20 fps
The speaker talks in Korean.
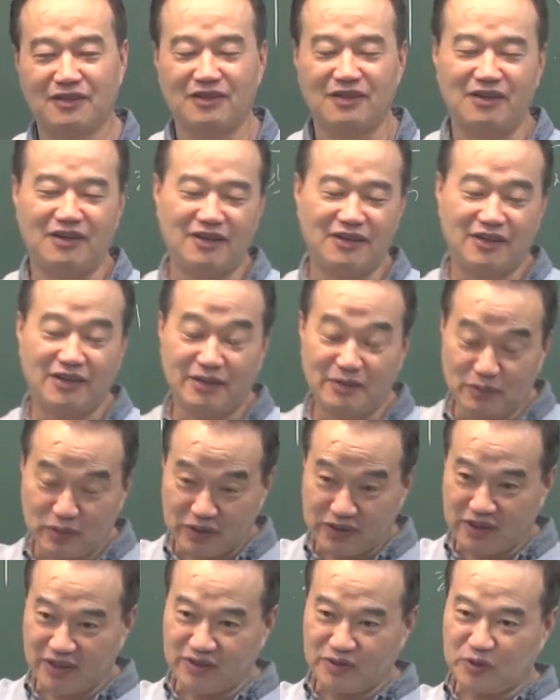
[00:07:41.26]
어,
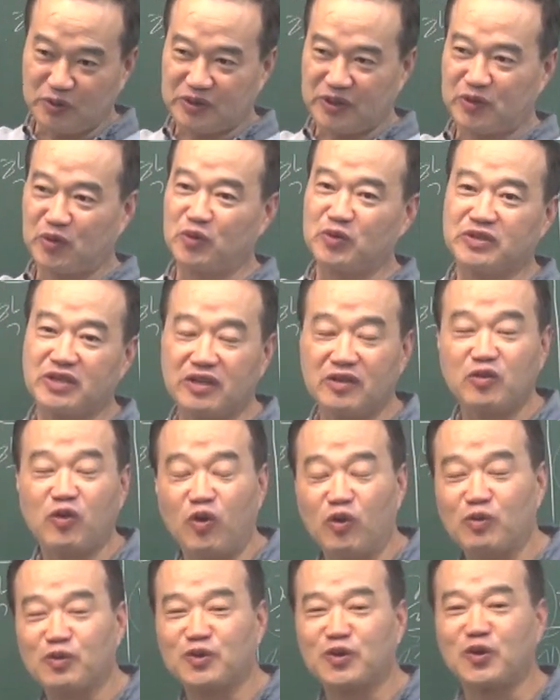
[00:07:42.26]
어텔도서 동생은
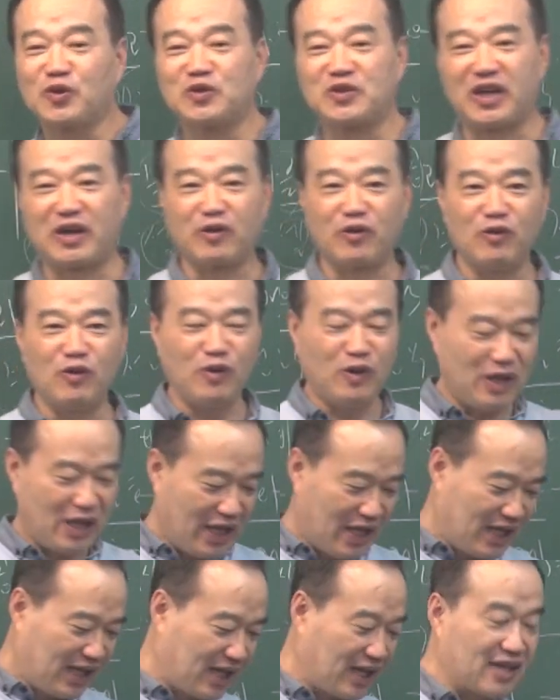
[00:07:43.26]
골무도서고
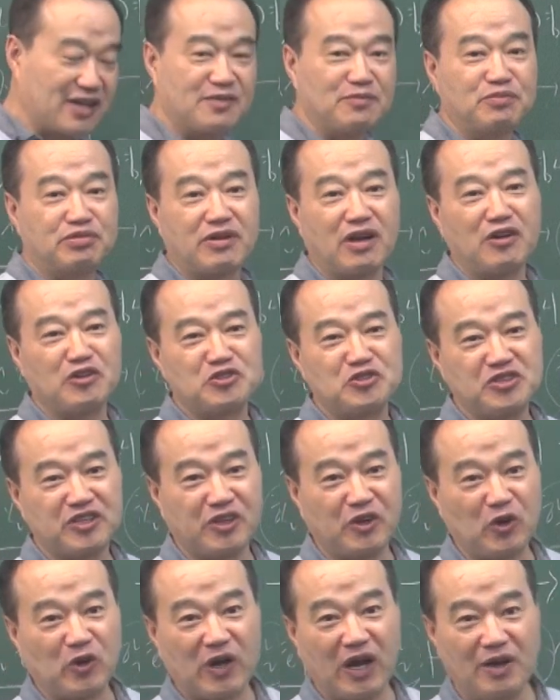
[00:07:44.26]
걔는 브라우스
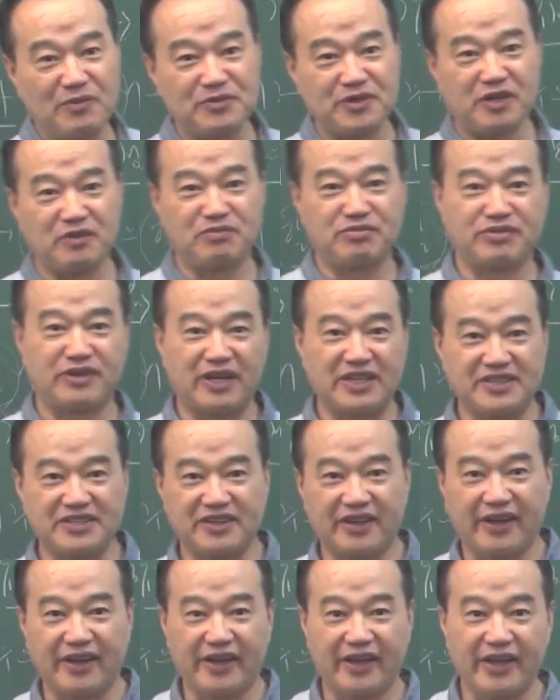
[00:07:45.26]
있고 감정이
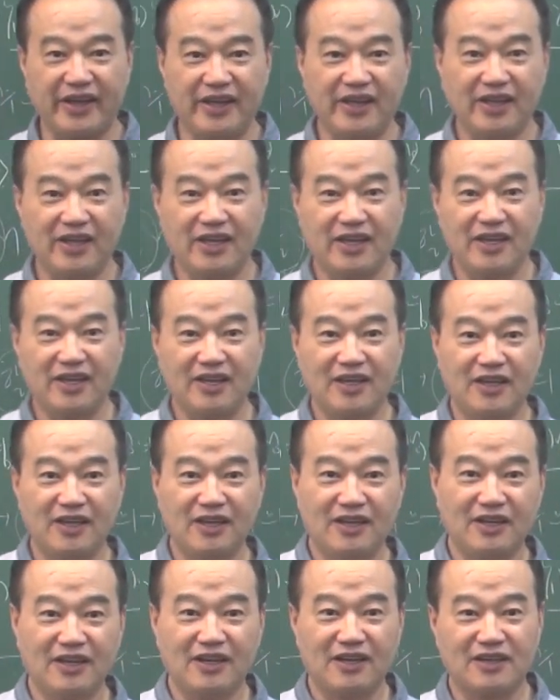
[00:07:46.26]
불안정해.
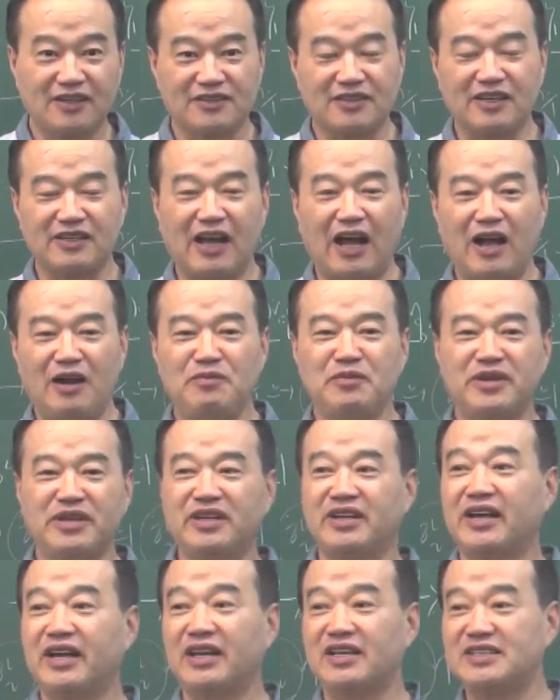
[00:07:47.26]
그래서
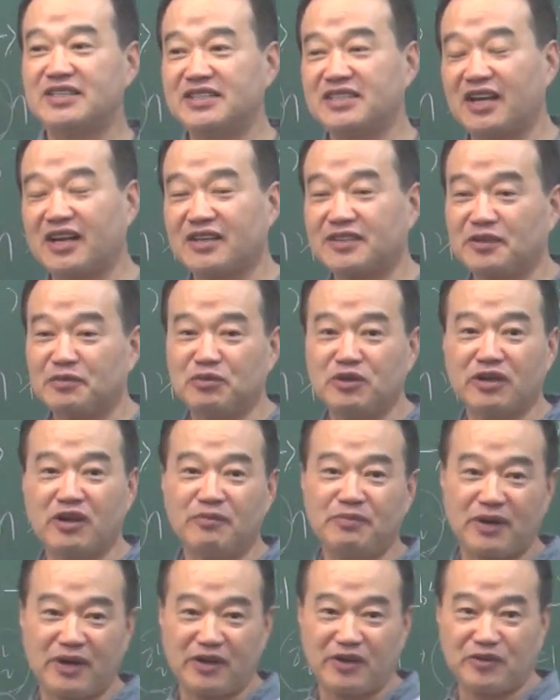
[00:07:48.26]
할머니에게 시장에서
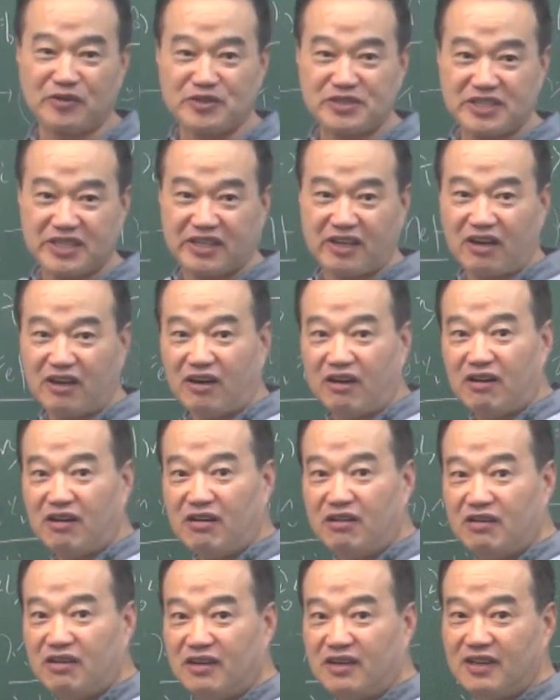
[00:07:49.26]
물건 팔아라고
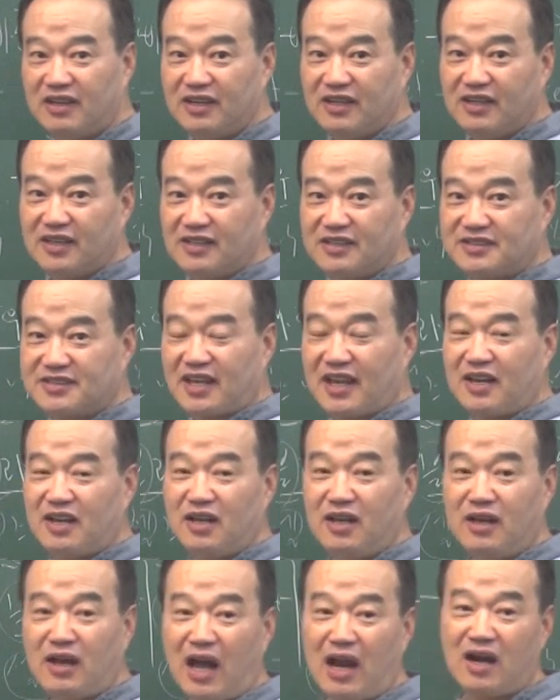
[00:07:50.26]
시켜
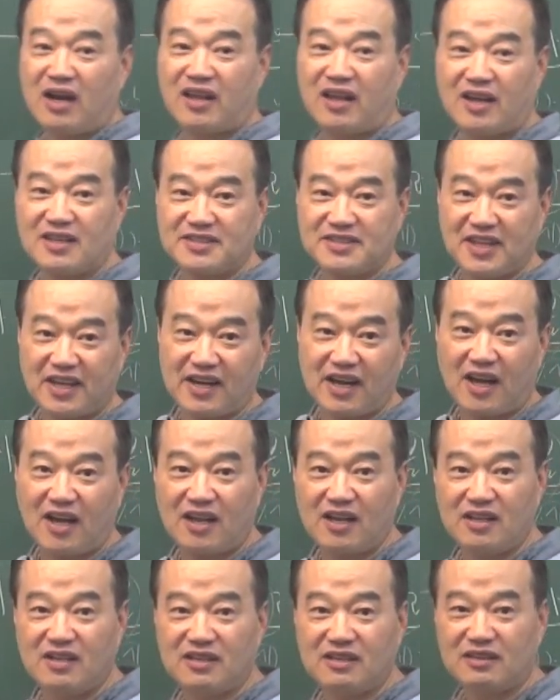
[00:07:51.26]
셀 할래야
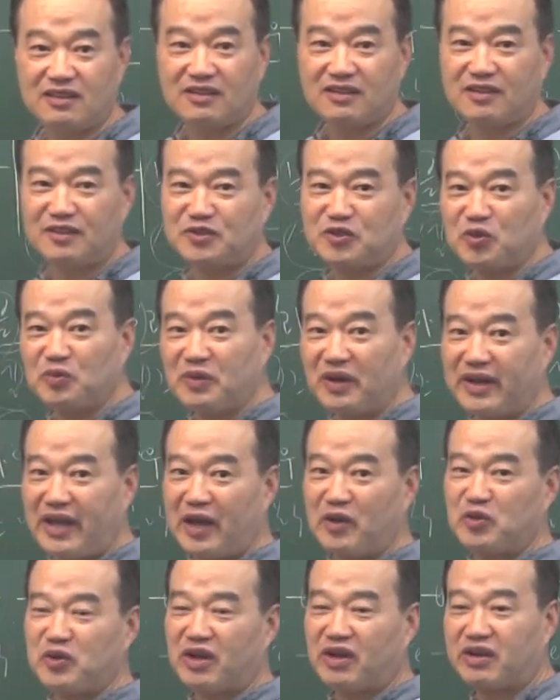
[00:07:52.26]
셀알 이거 좀
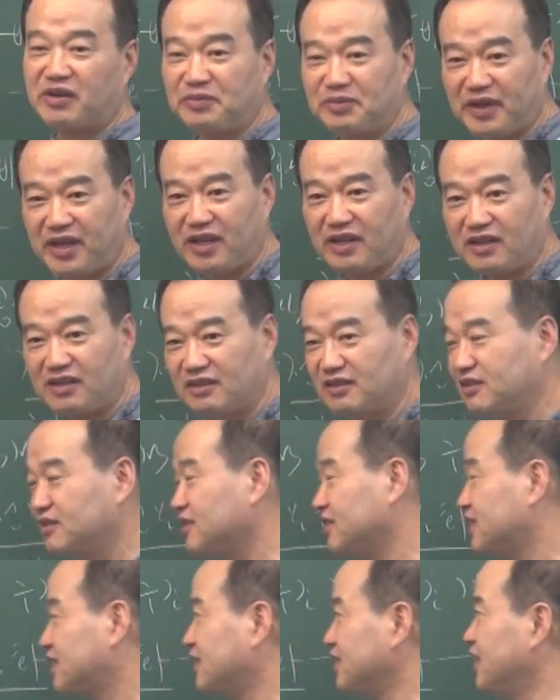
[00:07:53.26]
외우기 어렵네.
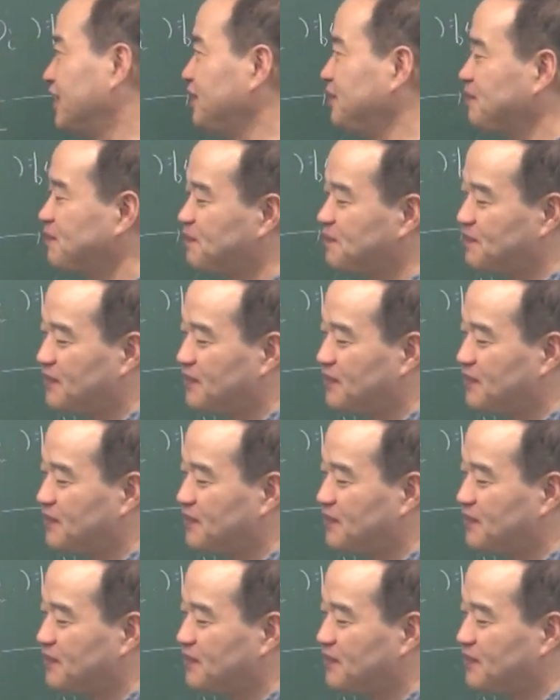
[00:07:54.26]
그렇지?